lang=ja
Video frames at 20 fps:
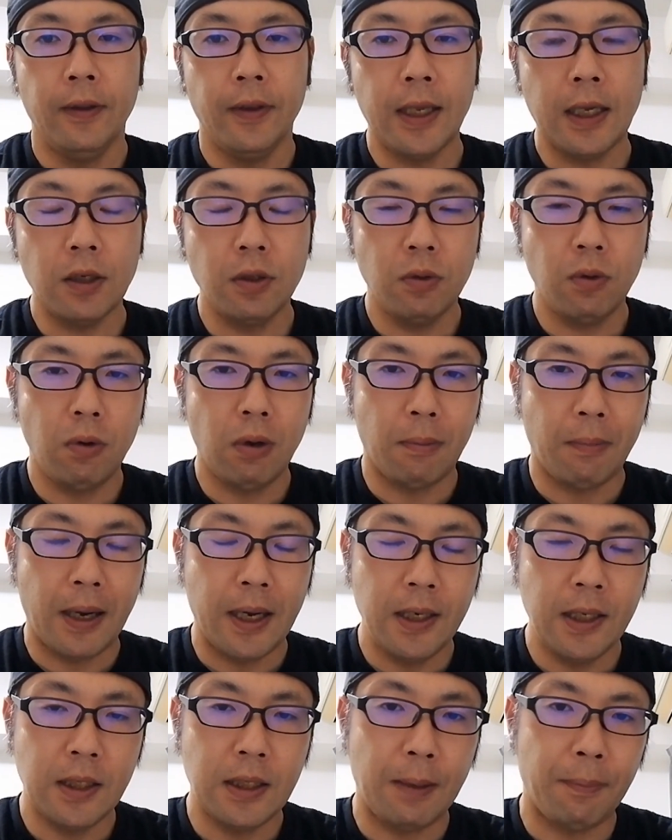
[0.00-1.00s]
で、野手の方は
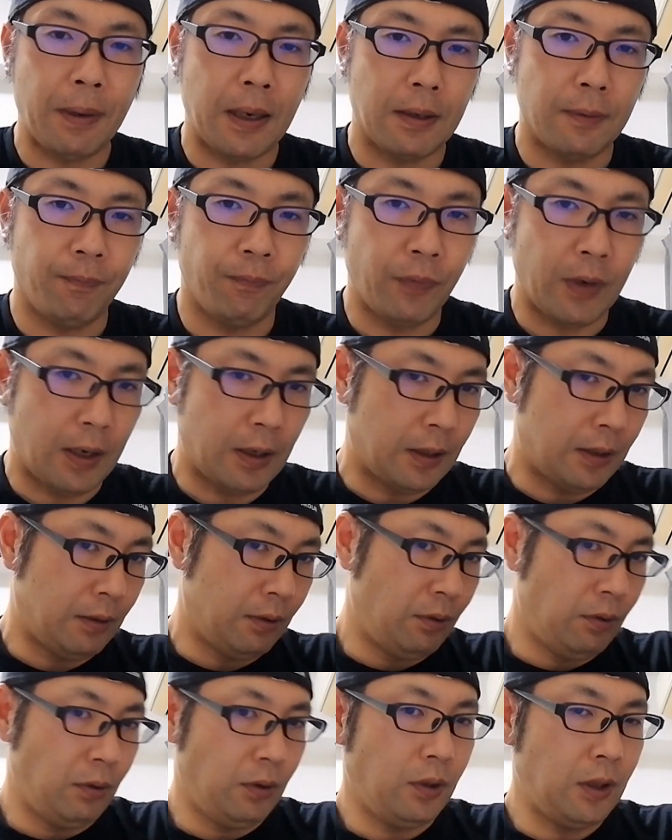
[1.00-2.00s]
毎日やっぱね、
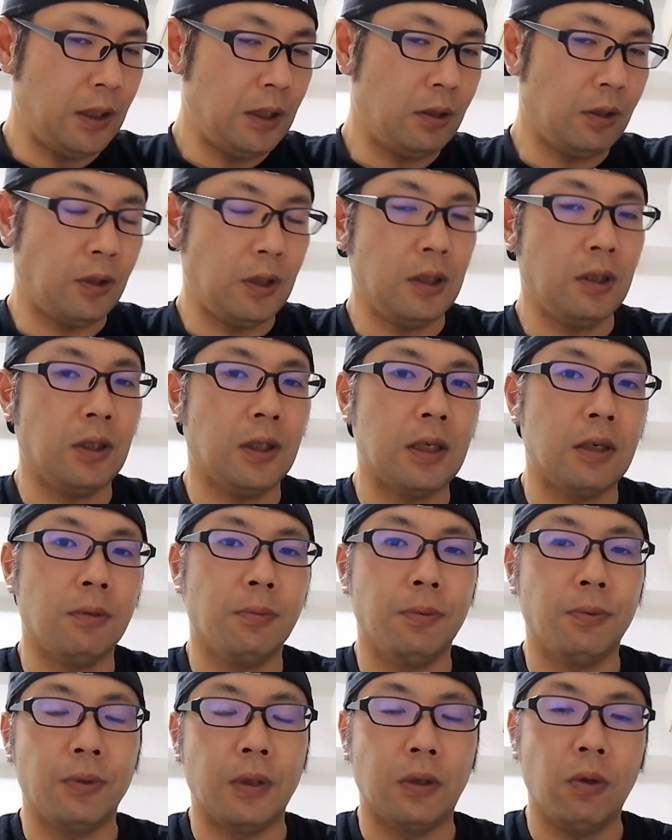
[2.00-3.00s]
スイングスイングしてる
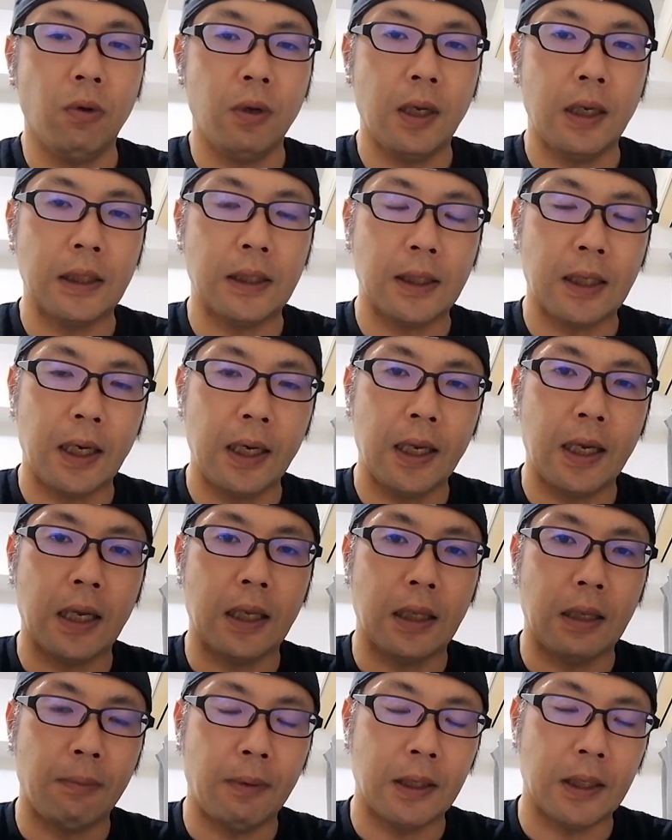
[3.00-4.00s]
部分、どっかで疲れが
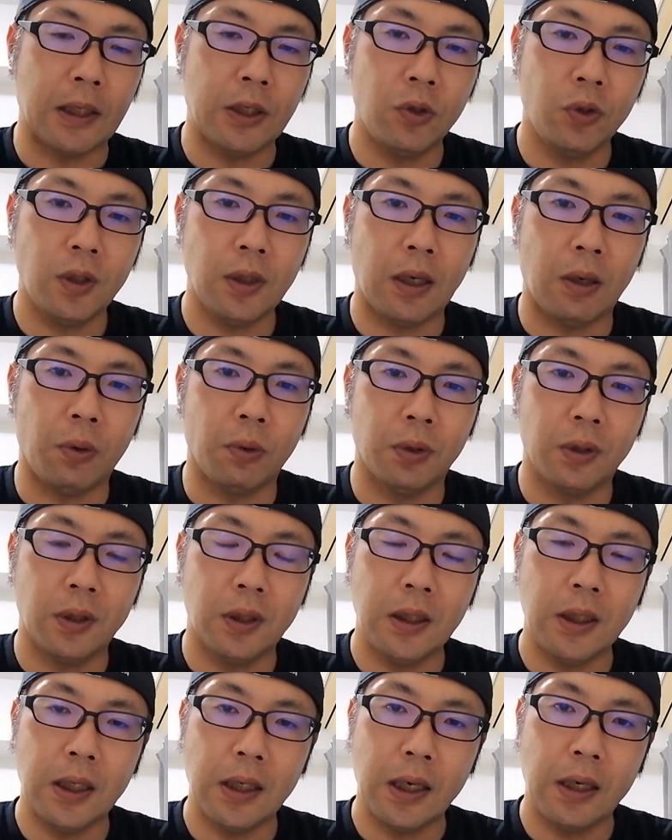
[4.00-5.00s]
あって、まだ技術が追っ
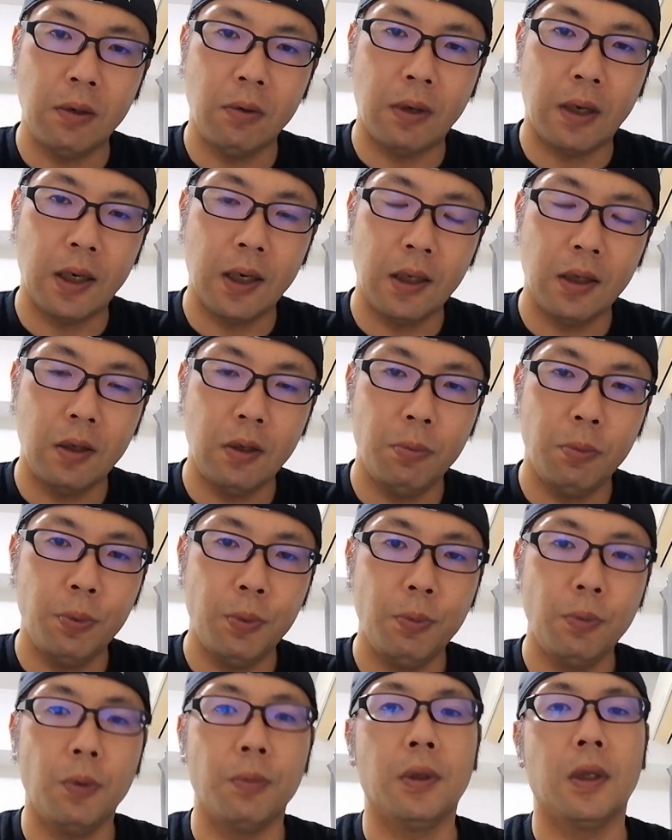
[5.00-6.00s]
ついてないのかなっていう部
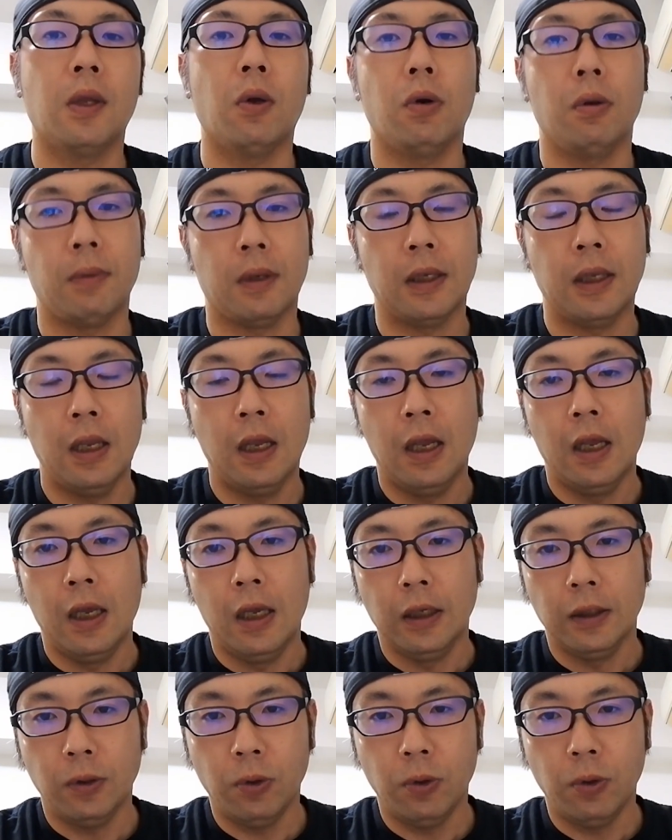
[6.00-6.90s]
分も見ております。